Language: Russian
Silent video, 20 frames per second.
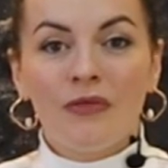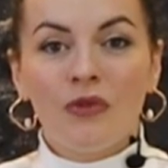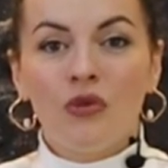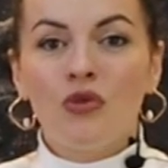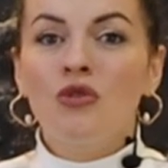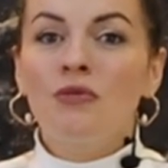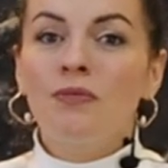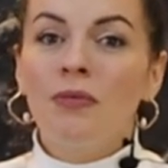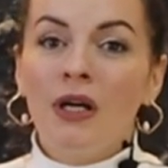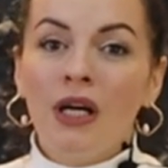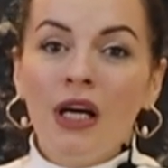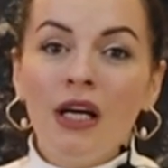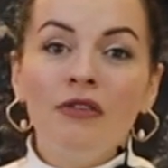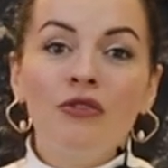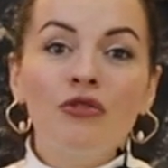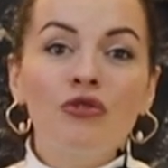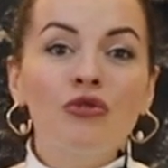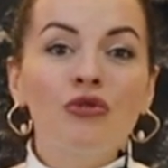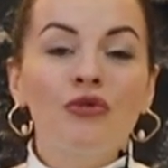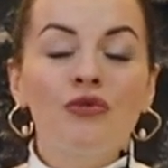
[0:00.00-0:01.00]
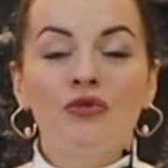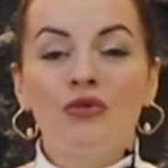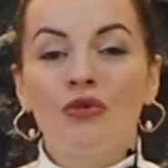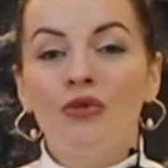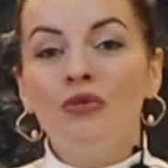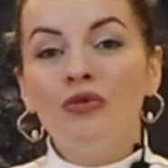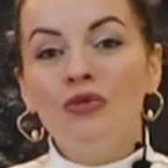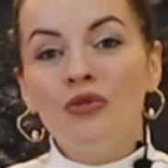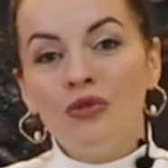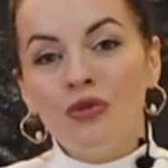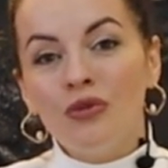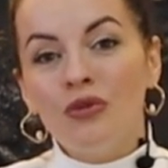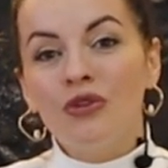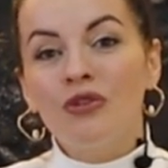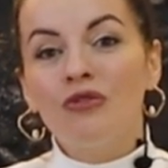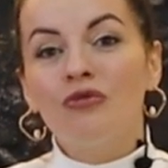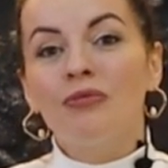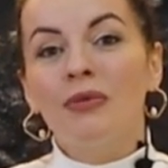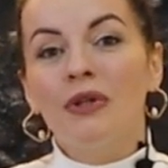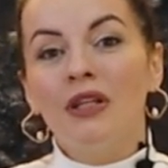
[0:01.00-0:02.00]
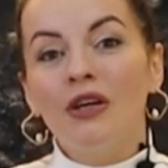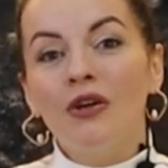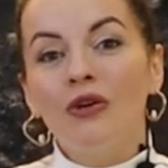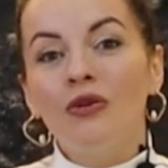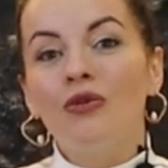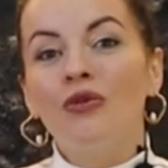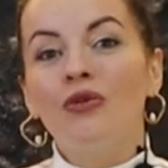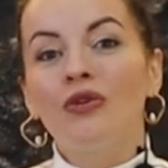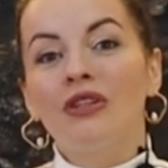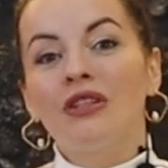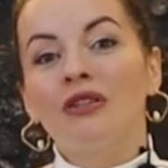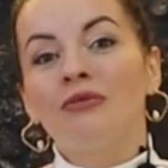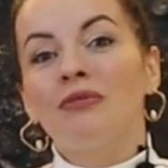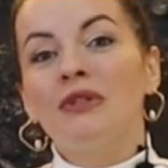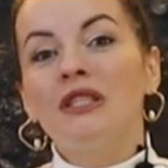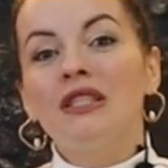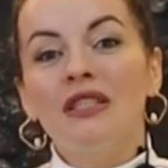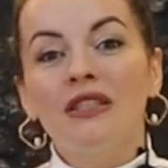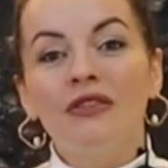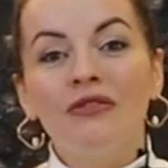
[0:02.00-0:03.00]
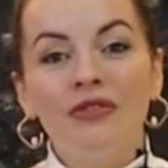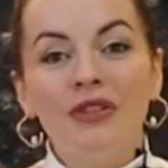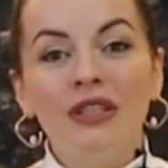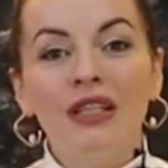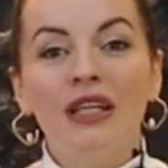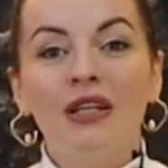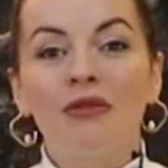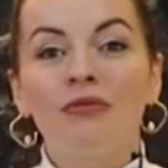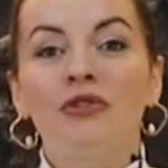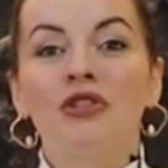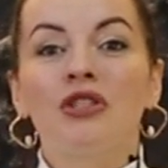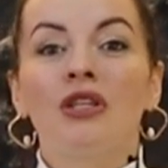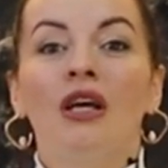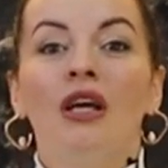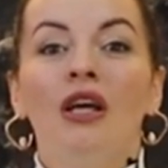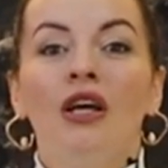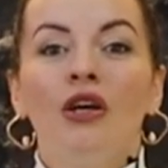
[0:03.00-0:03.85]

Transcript: Он успокаивал, что все уйдет в молоко, ты быстро выкормишь.